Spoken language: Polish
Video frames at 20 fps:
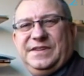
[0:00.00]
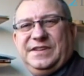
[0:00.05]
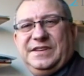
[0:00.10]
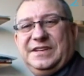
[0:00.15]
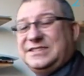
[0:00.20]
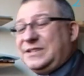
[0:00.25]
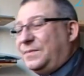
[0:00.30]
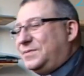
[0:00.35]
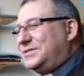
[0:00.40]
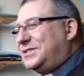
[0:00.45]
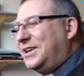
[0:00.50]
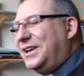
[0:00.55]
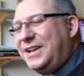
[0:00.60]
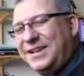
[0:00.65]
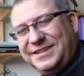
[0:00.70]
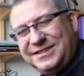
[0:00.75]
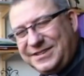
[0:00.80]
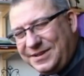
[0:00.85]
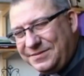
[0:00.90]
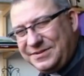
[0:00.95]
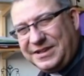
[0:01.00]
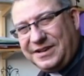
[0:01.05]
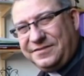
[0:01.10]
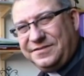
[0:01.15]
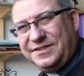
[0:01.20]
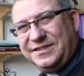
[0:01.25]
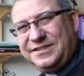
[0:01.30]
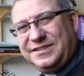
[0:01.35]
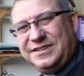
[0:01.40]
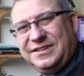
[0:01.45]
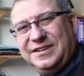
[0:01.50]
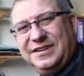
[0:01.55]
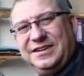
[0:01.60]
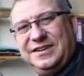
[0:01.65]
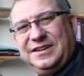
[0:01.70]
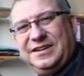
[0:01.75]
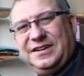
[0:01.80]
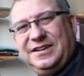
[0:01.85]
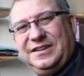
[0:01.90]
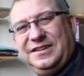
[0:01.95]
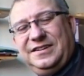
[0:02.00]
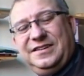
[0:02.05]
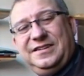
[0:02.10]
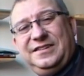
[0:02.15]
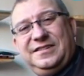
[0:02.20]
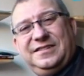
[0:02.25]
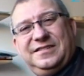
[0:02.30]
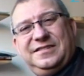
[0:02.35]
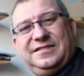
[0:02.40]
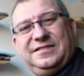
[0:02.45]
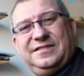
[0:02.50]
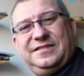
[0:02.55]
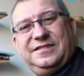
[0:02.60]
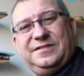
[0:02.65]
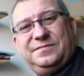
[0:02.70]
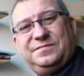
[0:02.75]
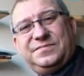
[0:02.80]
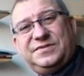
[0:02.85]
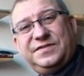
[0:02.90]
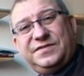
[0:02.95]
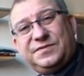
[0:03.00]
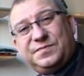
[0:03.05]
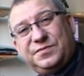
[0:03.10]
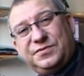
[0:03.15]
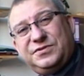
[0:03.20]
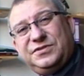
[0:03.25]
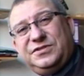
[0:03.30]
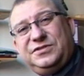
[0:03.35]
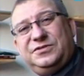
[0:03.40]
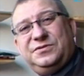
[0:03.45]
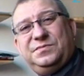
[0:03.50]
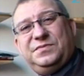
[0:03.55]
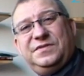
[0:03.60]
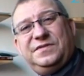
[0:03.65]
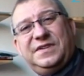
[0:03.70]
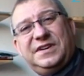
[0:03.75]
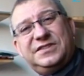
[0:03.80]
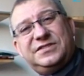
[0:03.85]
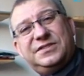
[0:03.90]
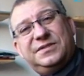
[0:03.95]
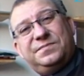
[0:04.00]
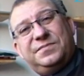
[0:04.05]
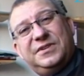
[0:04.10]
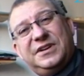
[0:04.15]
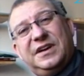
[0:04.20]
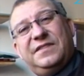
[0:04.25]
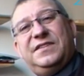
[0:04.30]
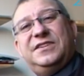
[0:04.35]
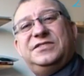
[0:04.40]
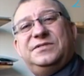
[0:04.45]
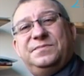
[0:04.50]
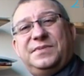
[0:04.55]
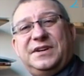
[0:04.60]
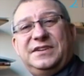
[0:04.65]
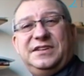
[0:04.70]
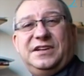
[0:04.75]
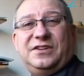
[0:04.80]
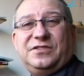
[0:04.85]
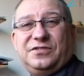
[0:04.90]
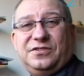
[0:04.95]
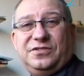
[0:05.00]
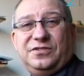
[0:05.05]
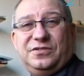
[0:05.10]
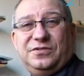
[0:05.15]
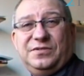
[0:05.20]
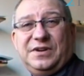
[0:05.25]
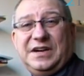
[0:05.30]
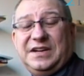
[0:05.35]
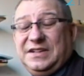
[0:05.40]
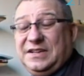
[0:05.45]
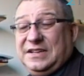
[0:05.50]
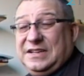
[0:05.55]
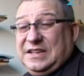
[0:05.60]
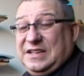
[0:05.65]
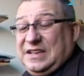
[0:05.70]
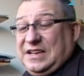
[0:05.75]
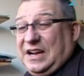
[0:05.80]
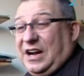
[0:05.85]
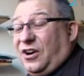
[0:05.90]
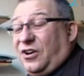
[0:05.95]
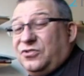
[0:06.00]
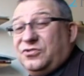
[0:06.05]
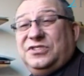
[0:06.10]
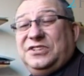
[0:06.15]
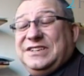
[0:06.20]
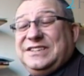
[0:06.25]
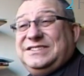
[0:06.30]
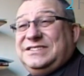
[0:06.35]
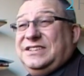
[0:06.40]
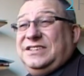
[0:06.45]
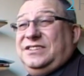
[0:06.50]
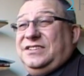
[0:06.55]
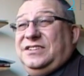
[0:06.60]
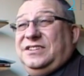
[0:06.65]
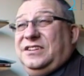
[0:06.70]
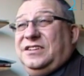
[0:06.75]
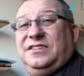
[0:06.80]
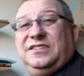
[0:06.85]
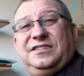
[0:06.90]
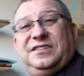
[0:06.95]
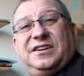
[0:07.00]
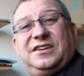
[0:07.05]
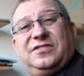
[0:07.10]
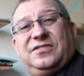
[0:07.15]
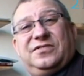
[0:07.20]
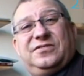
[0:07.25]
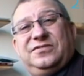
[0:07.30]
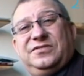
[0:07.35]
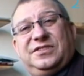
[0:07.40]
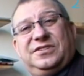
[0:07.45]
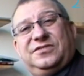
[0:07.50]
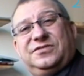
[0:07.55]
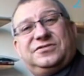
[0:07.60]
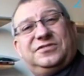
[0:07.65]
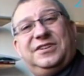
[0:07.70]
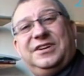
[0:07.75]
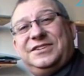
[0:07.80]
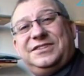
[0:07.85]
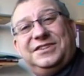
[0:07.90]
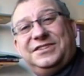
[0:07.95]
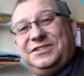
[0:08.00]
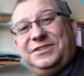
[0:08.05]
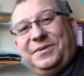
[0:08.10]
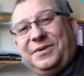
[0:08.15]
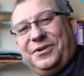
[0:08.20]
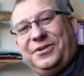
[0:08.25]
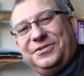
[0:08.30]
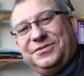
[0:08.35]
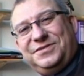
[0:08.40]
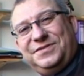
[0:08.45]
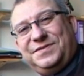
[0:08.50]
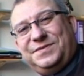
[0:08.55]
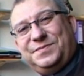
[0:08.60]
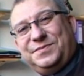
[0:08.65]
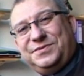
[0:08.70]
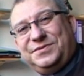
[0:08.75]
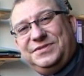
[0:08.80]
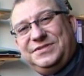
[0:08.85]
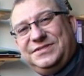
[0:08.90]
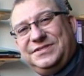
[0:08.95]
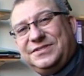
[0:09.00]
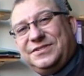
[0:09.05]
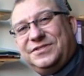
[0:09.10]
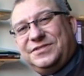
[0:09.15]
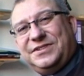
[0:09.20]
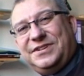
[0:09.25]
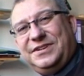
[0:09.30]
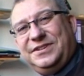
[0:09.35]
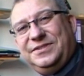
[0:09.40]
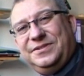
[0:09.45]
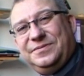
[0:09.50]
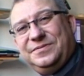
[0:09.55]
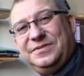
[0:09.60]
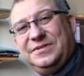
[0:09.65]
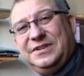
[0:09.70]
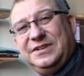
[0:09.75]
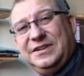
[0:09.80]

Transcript: Jest abstynentem nawet i przy współżyciu bywa, że pojawia się pragnienie alkoholu, a, a on nie chce i jego, jego żona też nie ma ochoty współżyć z gorzelnią.